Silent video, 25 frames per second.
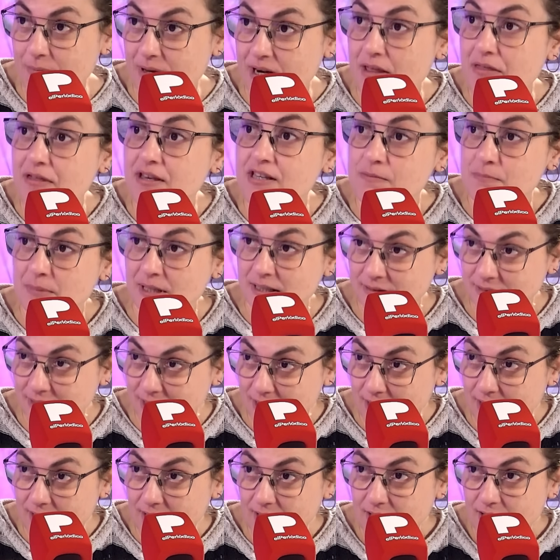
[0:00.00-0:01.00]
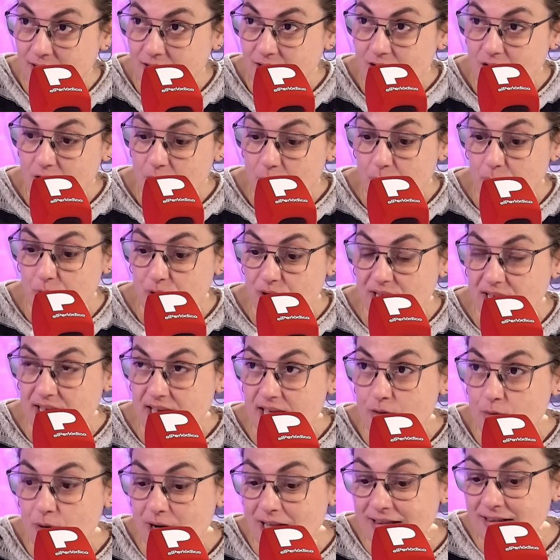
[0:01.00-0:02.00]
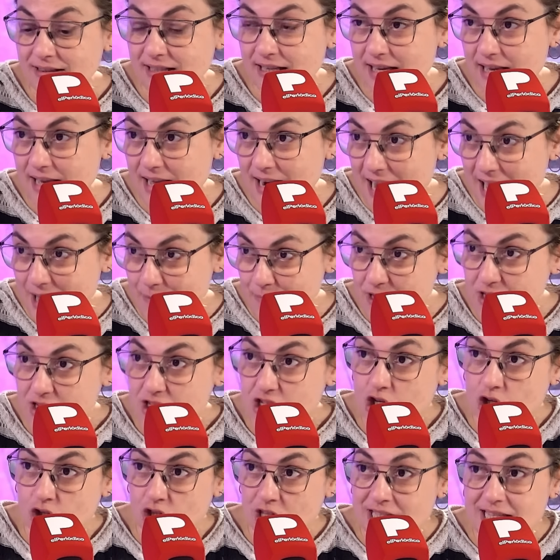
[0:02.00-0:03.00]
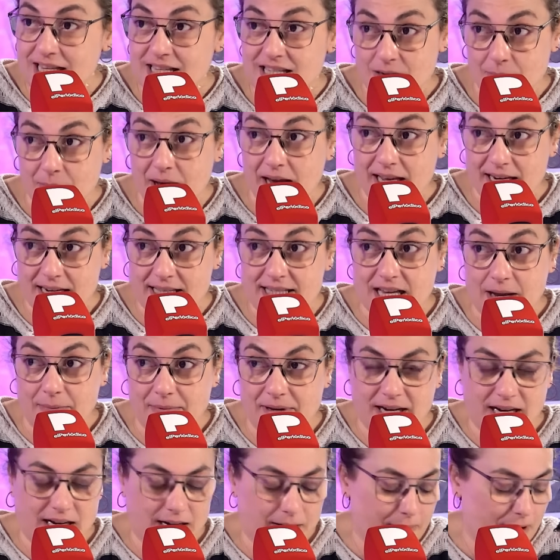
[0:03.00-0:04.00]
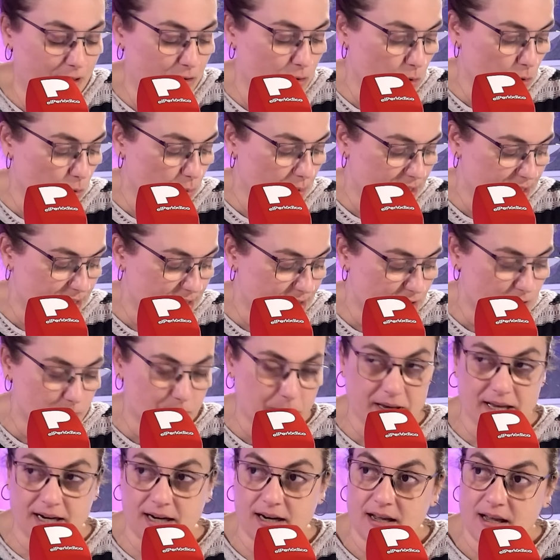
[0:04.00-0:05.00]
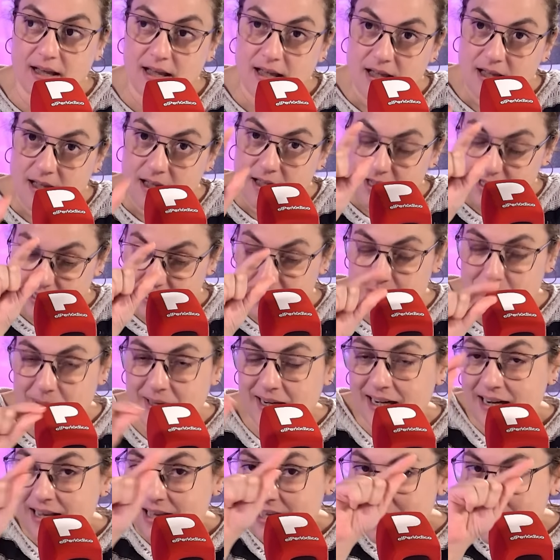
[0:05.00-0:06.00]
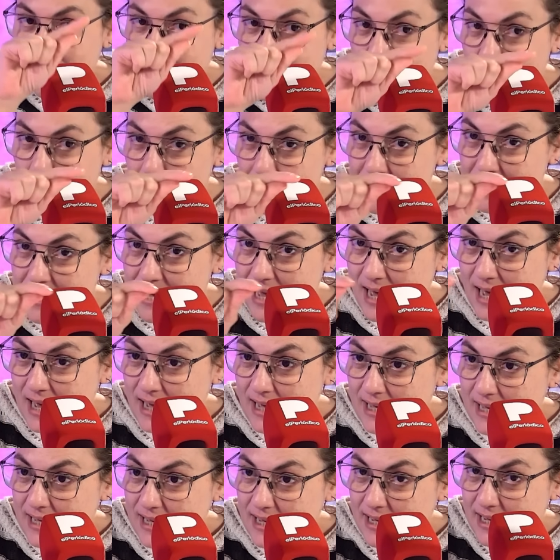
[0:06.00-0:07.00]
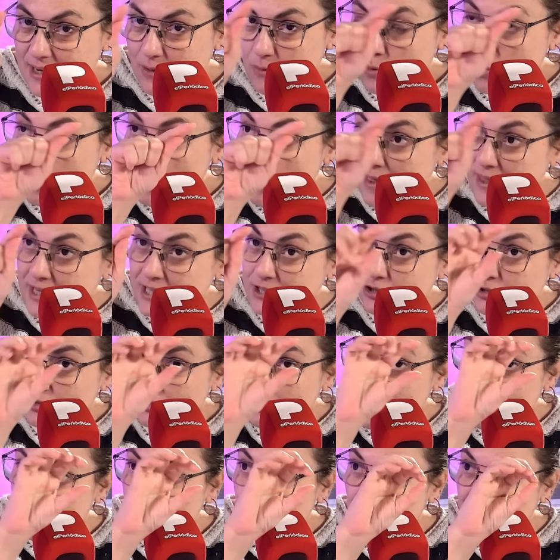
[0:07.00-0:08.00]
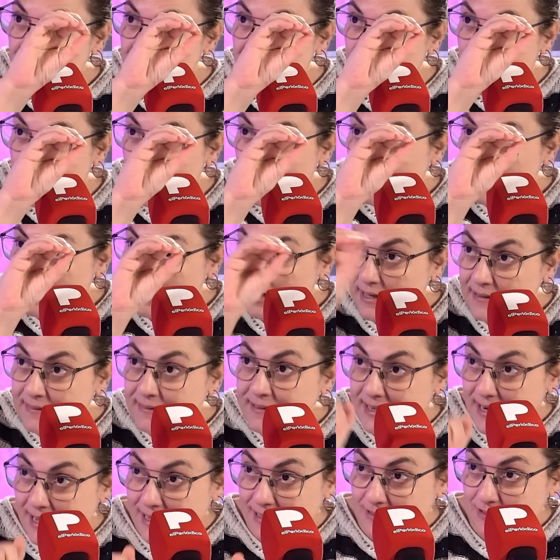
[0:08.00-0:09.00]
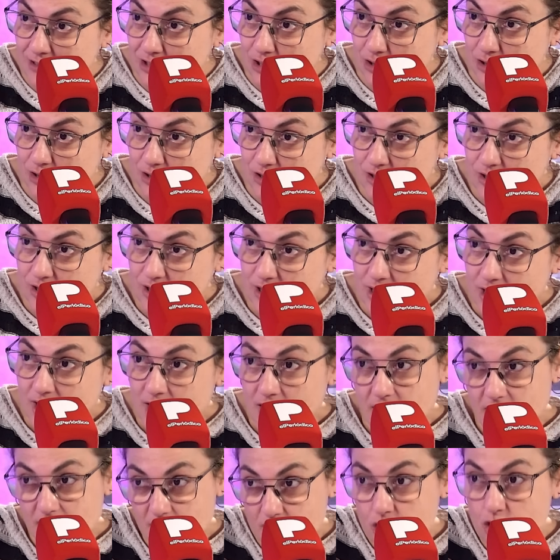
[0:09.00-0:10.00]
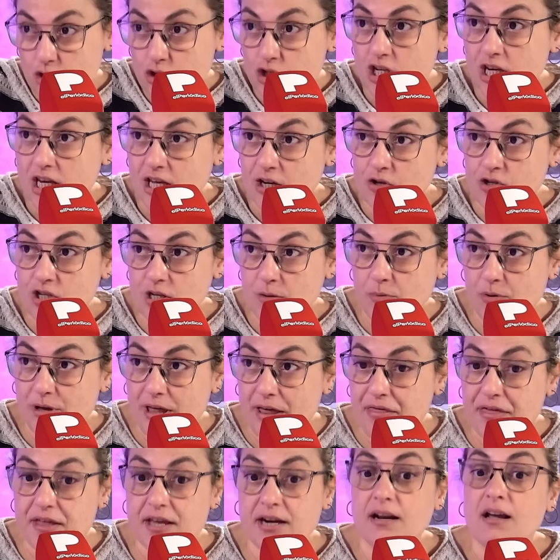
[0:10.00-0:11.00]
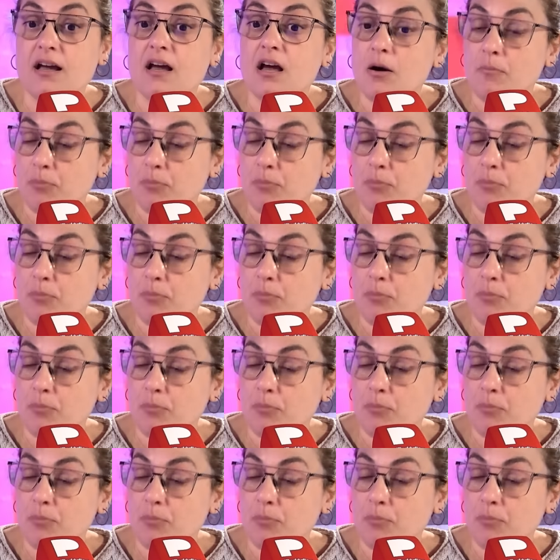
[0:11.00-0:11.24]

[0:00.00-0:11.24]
Jiménez es mentir, porque durante la emisión de esas imágenes que había grabado Rubén Gisbert, Gisbert había eh, un cuadrito donde ponía en directo y eso sí que no se puede hacer,